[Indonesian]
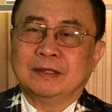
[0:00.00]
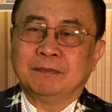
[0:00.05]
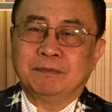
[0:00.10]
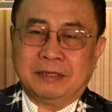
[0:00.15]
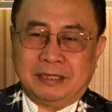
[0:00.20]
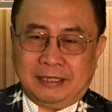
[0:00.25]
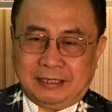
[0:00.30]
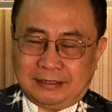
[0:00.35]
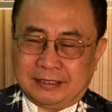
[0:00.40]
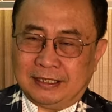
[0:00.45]

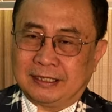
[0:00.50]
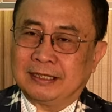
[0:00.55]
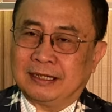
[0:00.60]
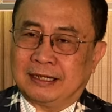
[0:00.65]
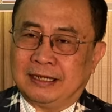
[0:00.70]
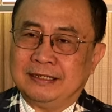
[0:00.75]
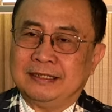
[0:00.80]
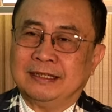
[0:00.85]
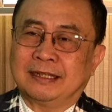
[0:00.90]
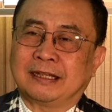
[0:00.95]
Pendeta
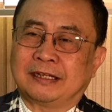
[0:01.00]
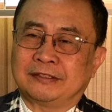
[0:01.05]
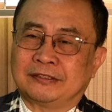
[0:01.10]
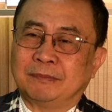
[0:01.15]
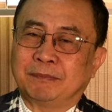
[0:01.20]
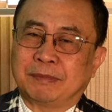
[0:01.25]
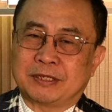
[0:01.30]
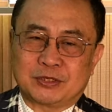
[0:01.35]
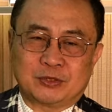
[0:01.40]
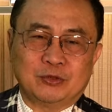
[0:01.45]
Gereja
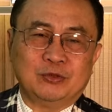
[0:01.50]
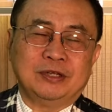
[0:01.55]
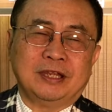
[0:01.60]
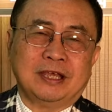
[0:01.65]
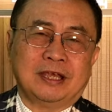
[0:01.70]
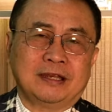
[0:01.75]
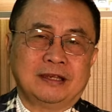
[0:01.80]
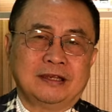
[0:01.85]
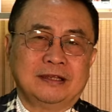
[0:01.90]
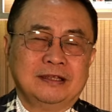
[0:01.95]
Kristen
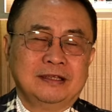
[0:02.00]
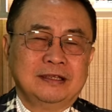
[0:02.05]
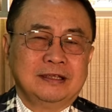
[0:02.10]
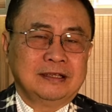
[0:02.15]
Pasundan